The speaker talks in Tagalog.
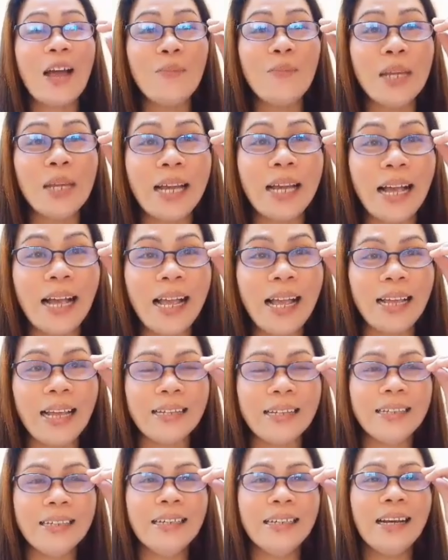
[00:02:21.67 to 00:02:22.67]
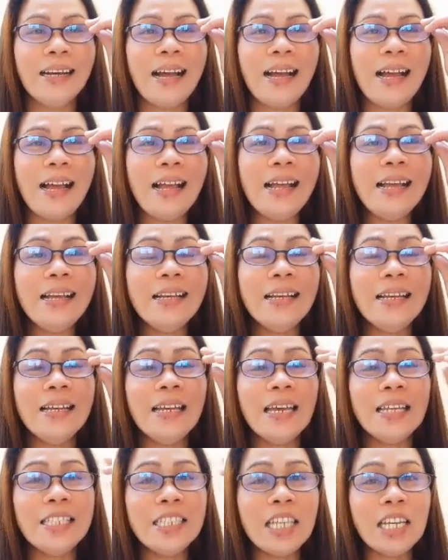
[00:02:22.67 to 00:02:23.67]
Grabe ka? Ah?
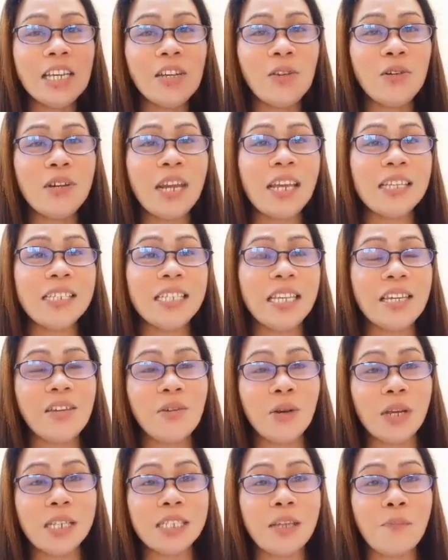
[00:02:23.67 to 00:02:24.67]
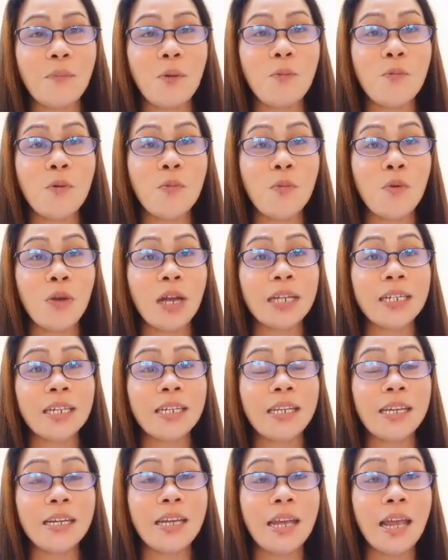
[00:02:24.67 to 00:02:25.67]
insecure na insecure ka sa pagmumukha ni
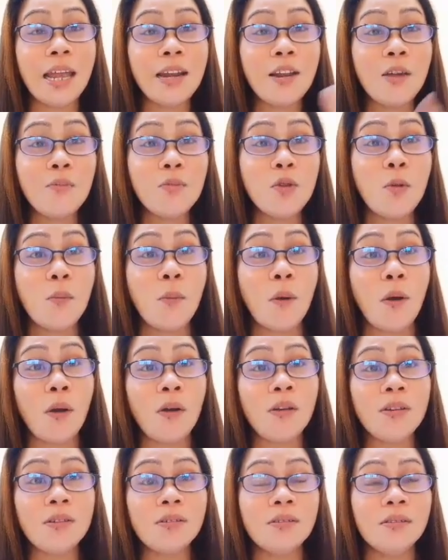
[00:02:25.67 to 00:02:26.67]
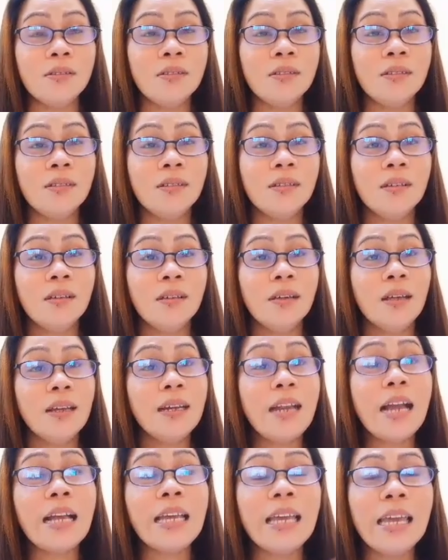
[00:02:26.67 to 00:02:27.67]
Rina. Eh, alam nyo po,
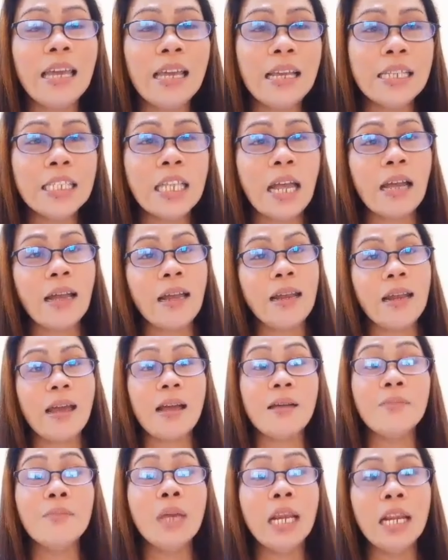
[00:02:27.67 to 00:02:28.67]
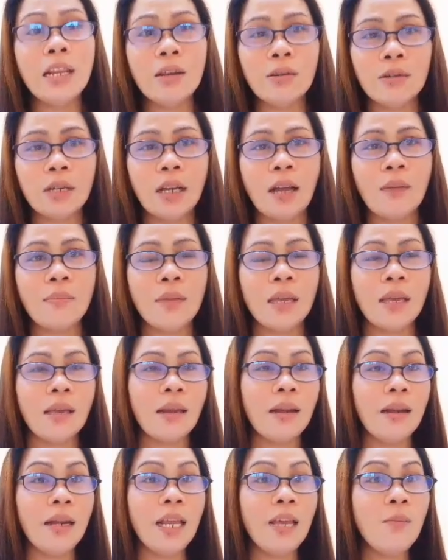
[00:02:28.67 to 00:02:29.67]
nag-iisa ka lang, million kami.
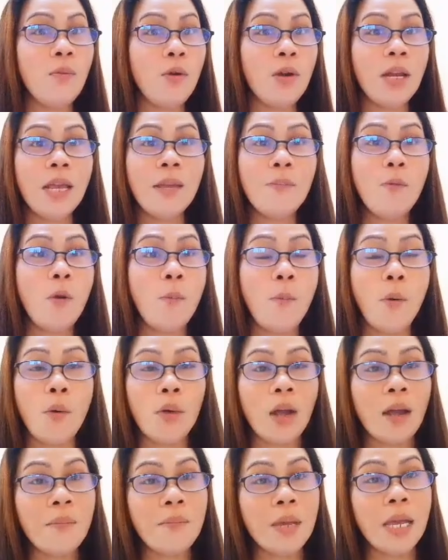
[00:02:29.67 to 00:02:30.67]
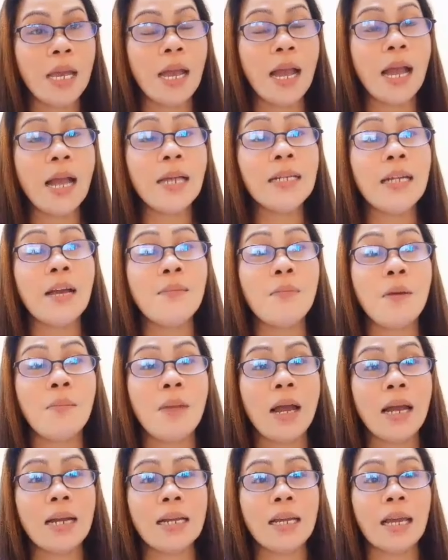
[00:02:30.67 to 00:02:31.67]
Libo-libo po kami ang
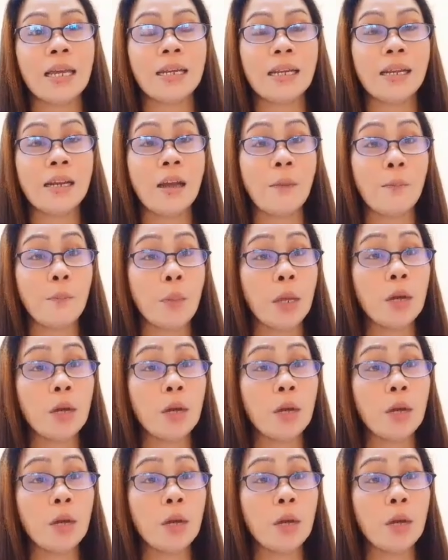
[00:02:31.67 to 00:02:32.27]
nagmamahal kay Rina.